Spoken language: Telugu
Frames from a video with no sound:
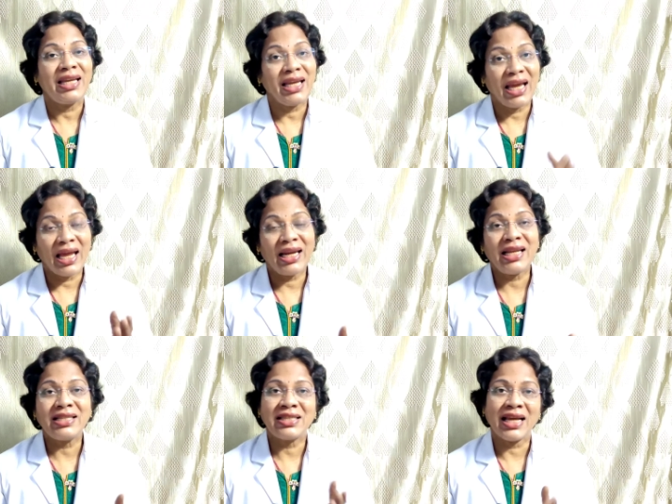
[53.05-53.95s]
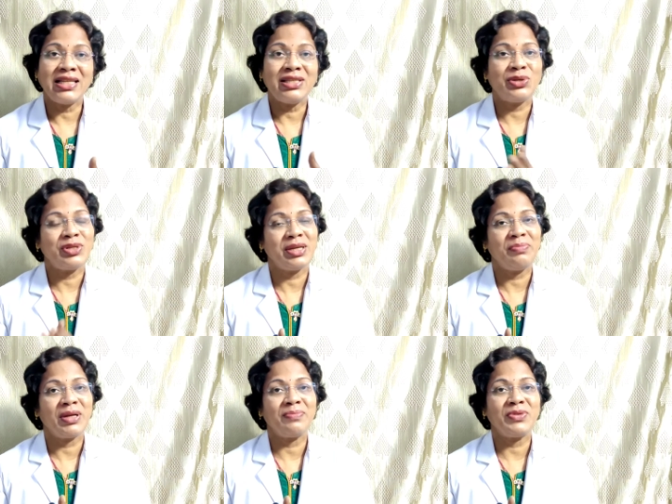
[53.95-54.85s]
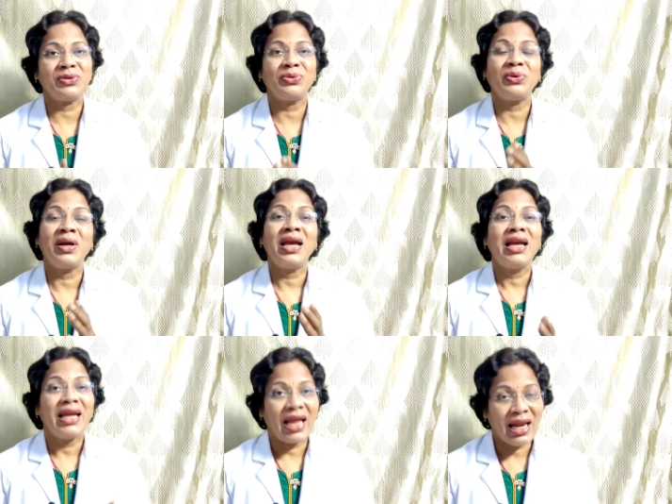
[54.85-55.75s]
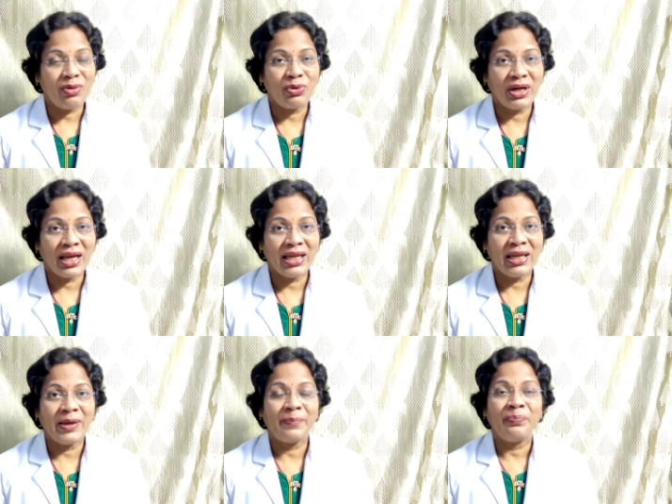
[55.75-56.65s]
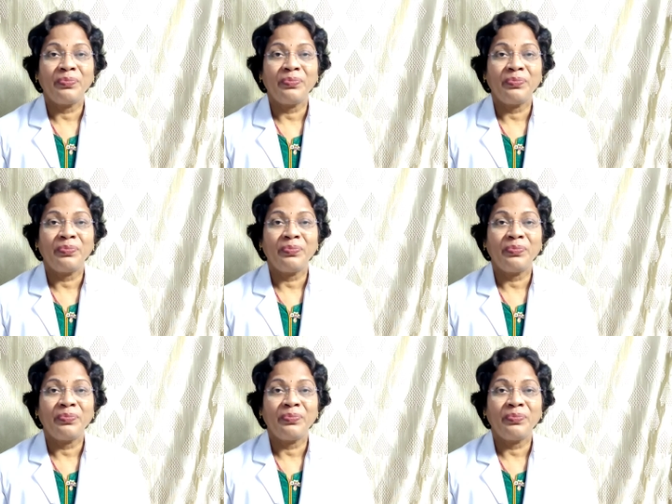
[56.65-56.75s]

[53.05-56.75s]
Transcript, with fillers: ఈ ఎర్లీ సైన్స్ సిమ్టమ్స్ ఎలా ఉంటాయి